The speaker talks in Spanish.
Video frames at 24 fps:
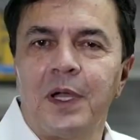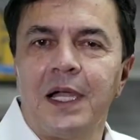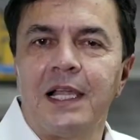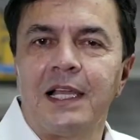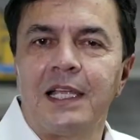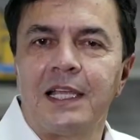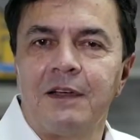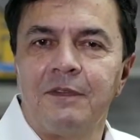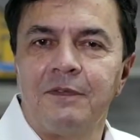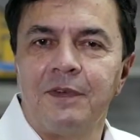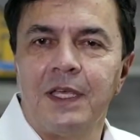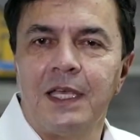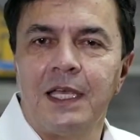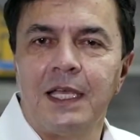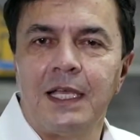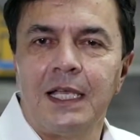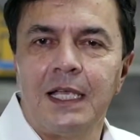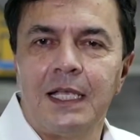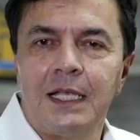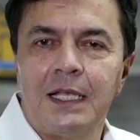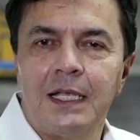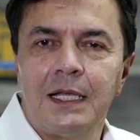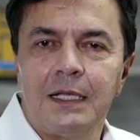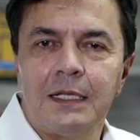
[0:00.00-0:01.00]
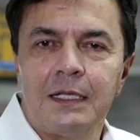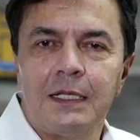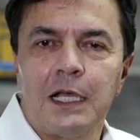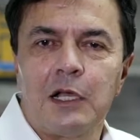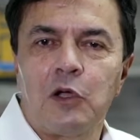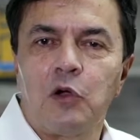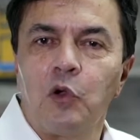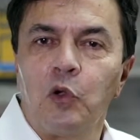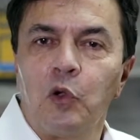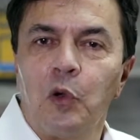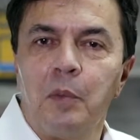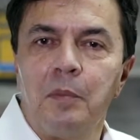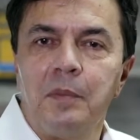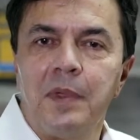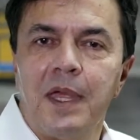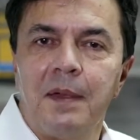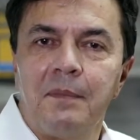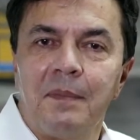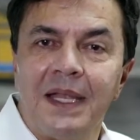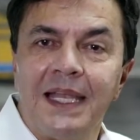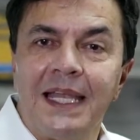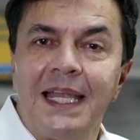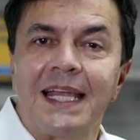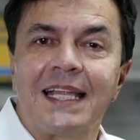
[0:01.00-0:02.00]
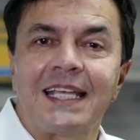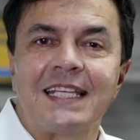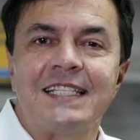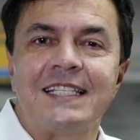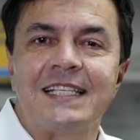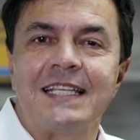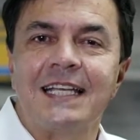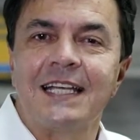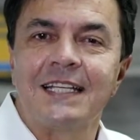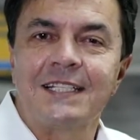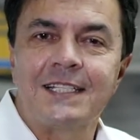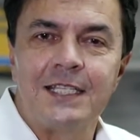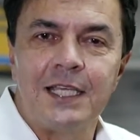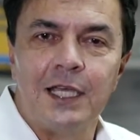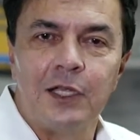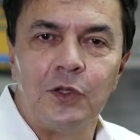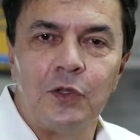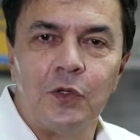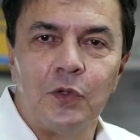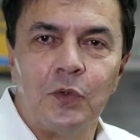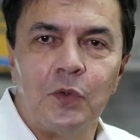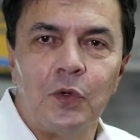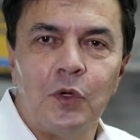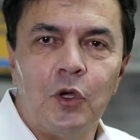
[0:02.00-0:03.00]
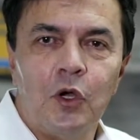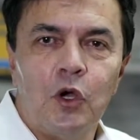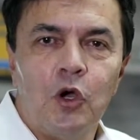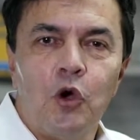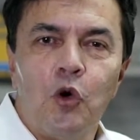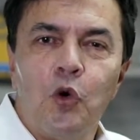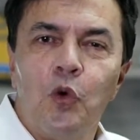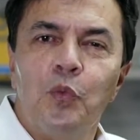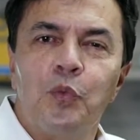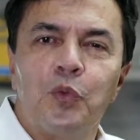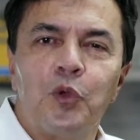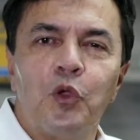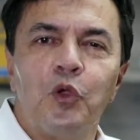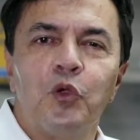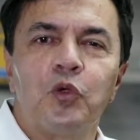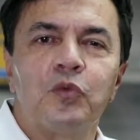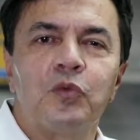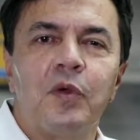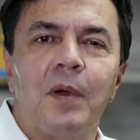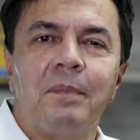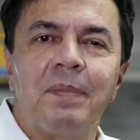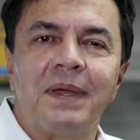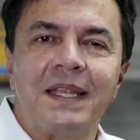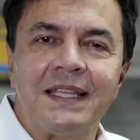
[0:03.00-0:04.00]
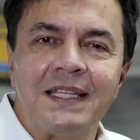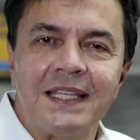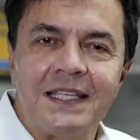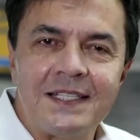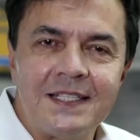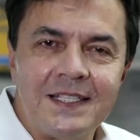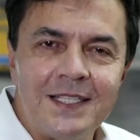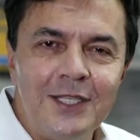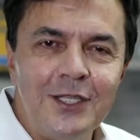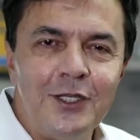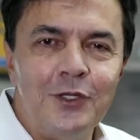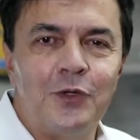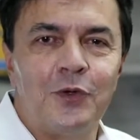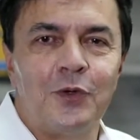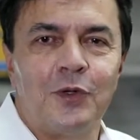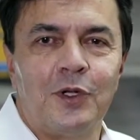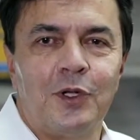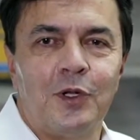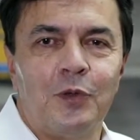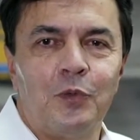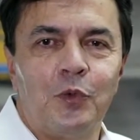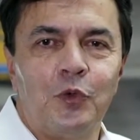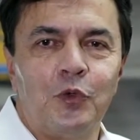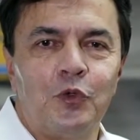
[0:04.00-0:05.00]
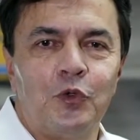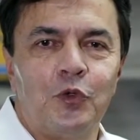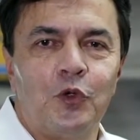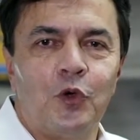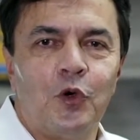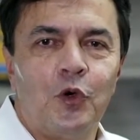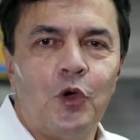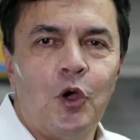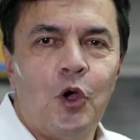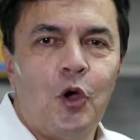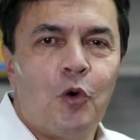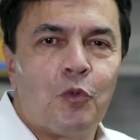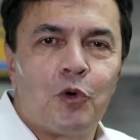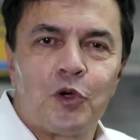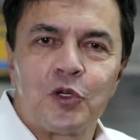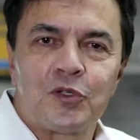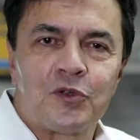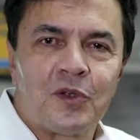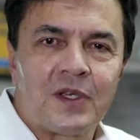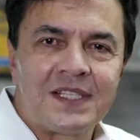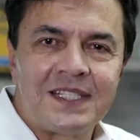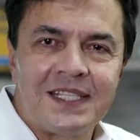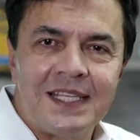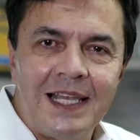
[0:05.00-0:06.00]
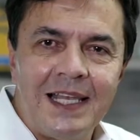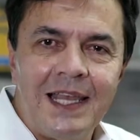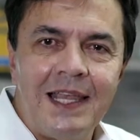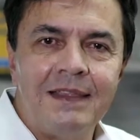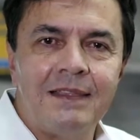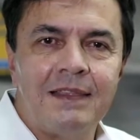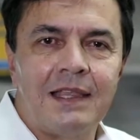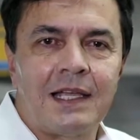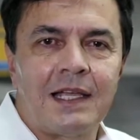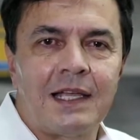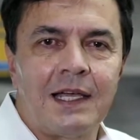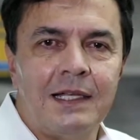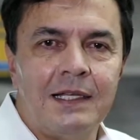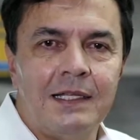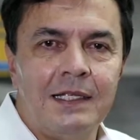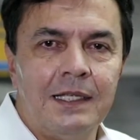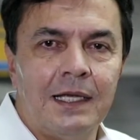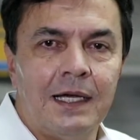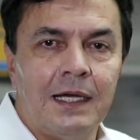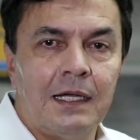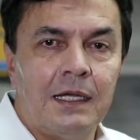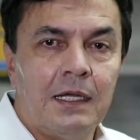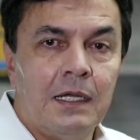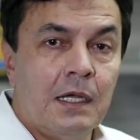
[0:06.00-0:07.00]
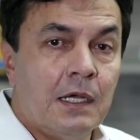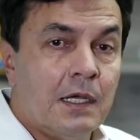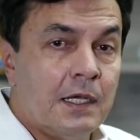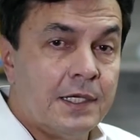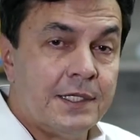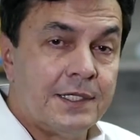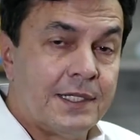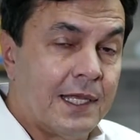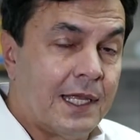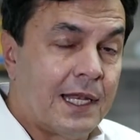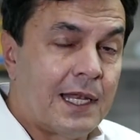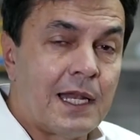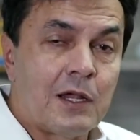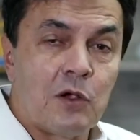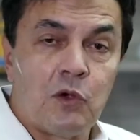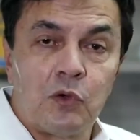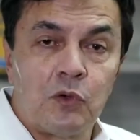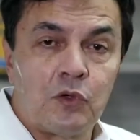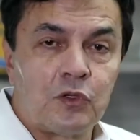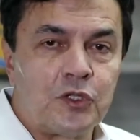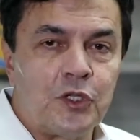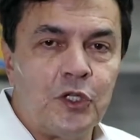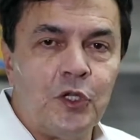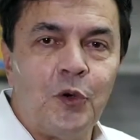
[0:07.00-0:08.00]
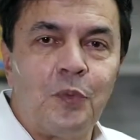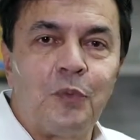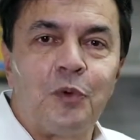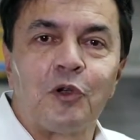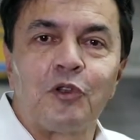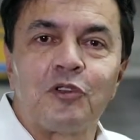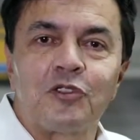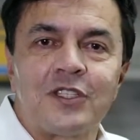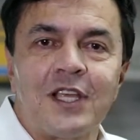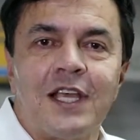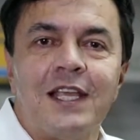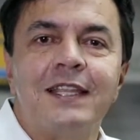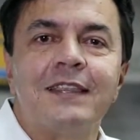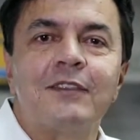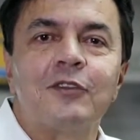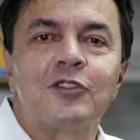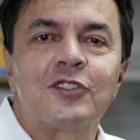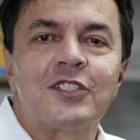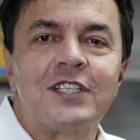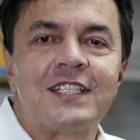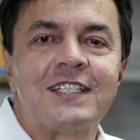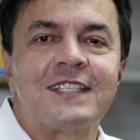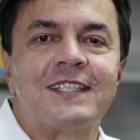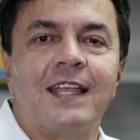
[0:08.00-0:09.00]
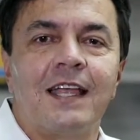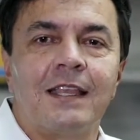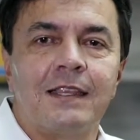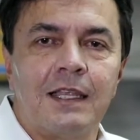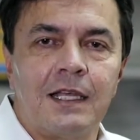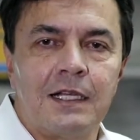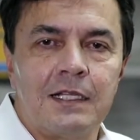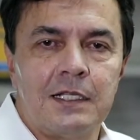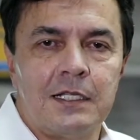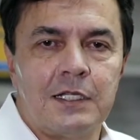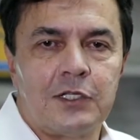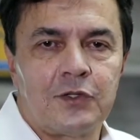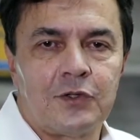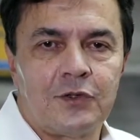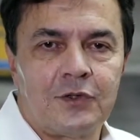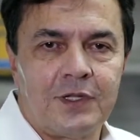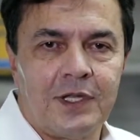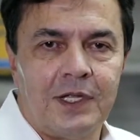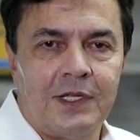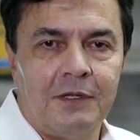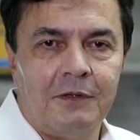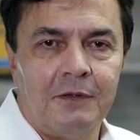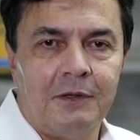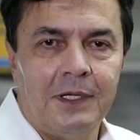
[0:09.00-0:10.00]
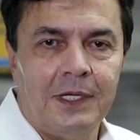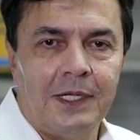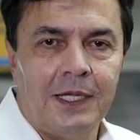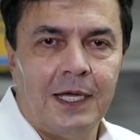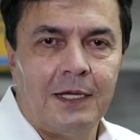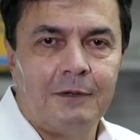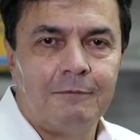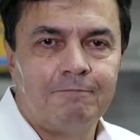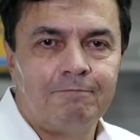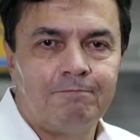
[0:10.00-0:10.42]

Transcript: el café de Colombia de manera que siga siendo un producto apetecido en el mundo por su excelente calidad y sea reconocido por los altos estándares de sostenibilidad.